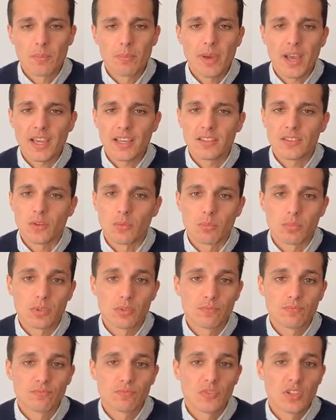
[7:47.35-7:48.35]
Par exemple,
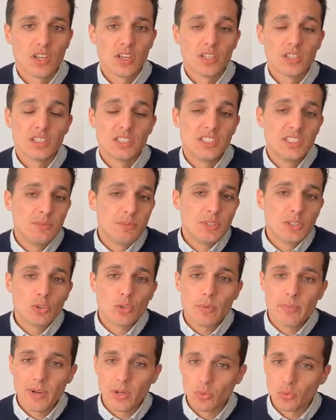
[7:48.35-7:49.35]

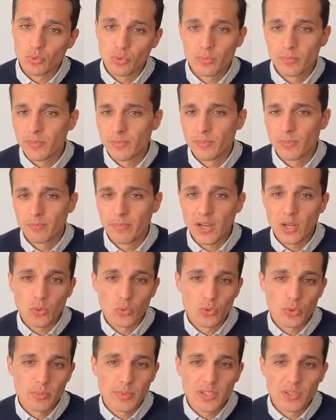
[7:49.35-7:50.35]
diminuer ma,
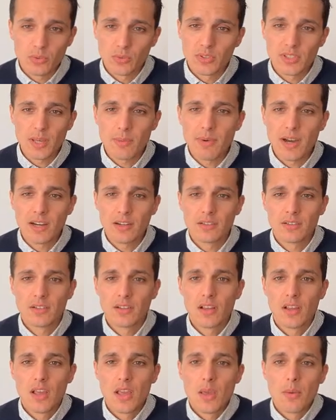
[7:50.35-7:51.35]
consommation de tabac,
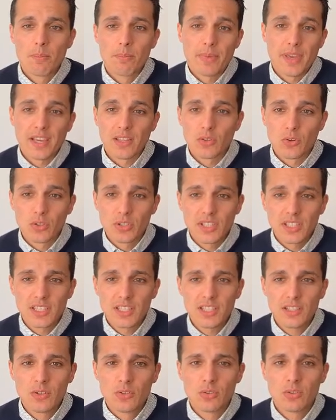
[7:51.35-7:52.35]
perdre des
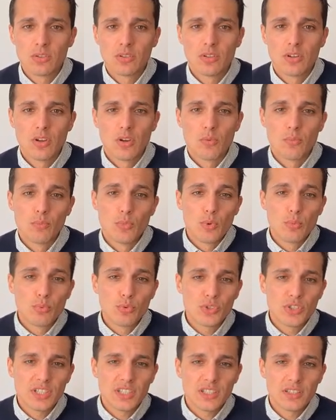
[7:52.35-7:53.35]
kilos, me
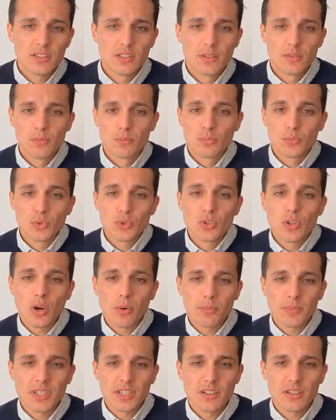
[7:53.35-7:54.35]
bouger, mieux
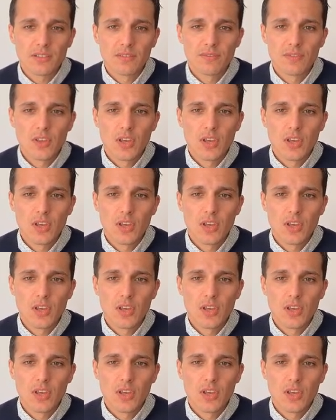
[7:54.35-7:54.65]
dormir.